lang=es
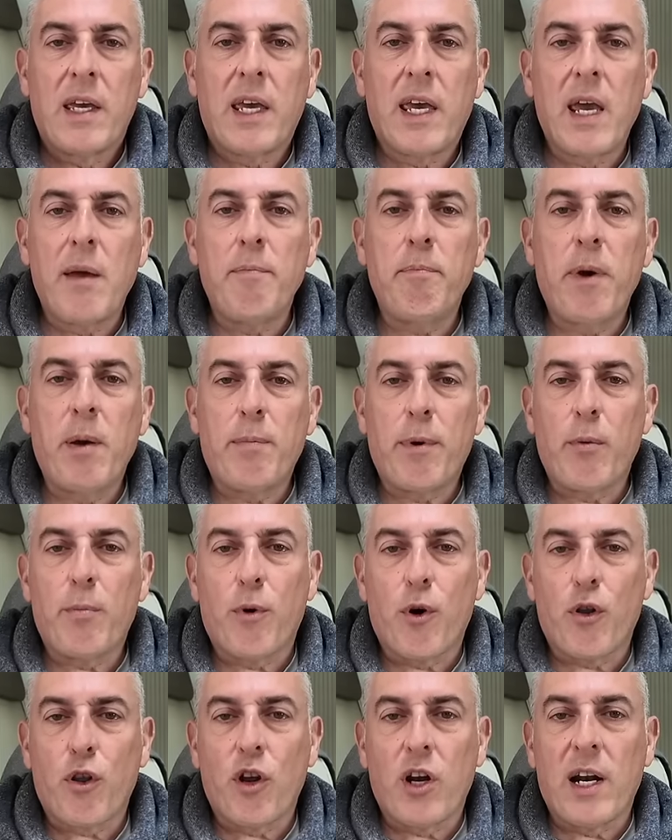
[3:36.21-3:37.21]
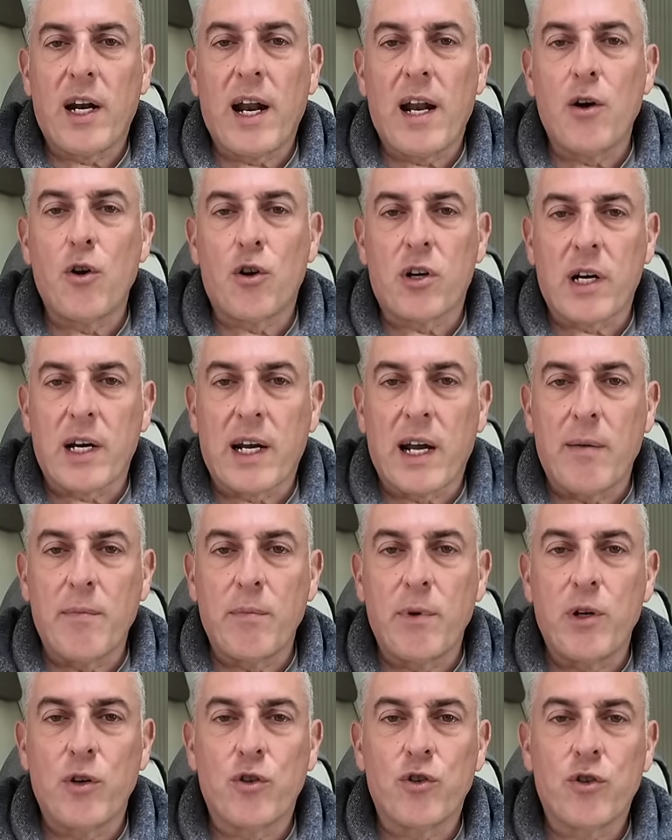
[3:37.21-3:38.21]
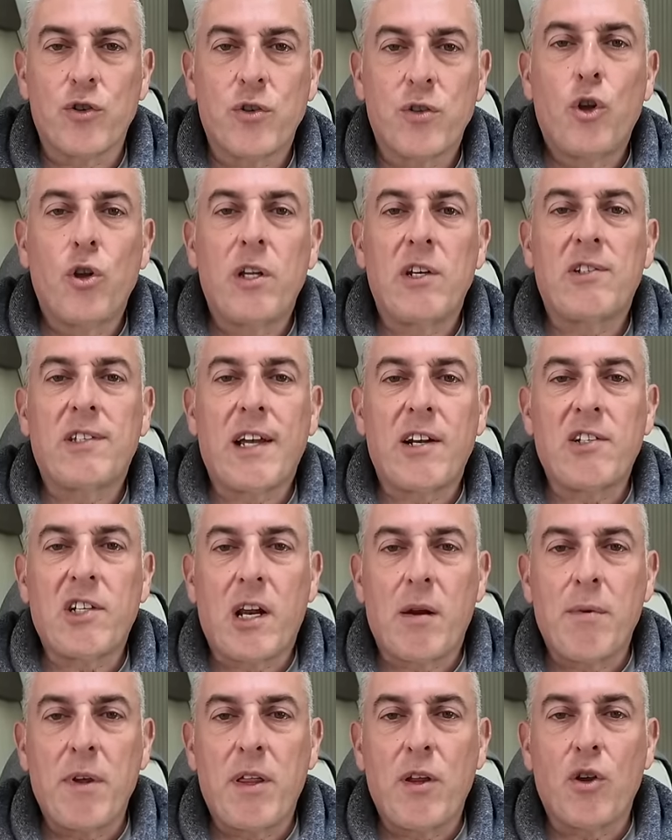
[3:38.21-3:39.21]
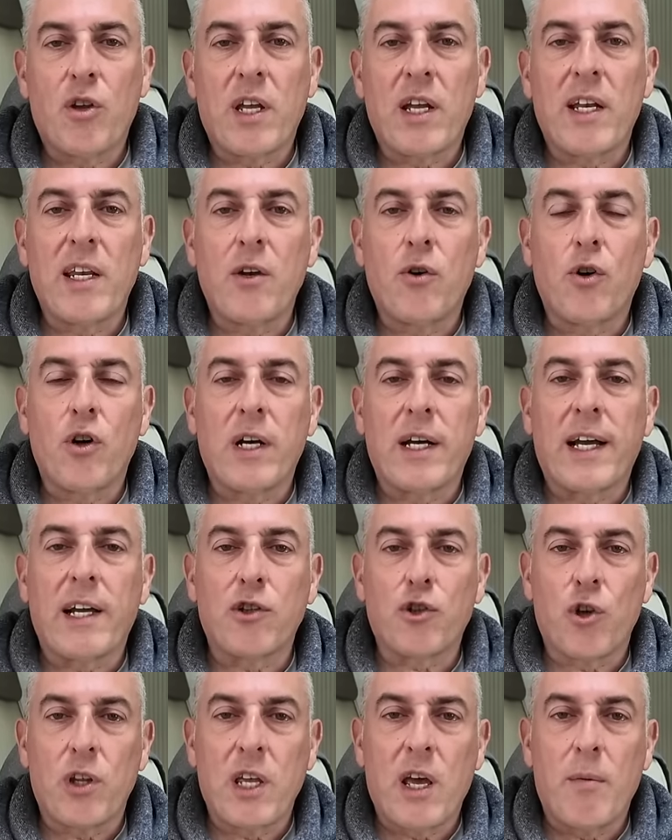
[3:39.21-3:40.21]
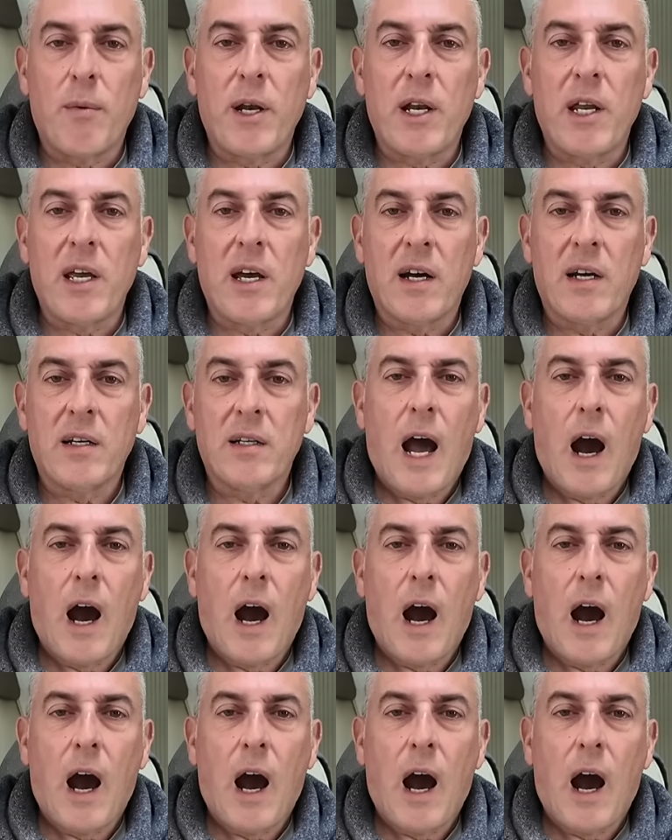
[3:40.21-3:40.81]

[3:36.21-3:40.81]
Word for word: ¿Quién me proporcionará los recambios? ¿Dónde está el servicio técnico en caso de avería?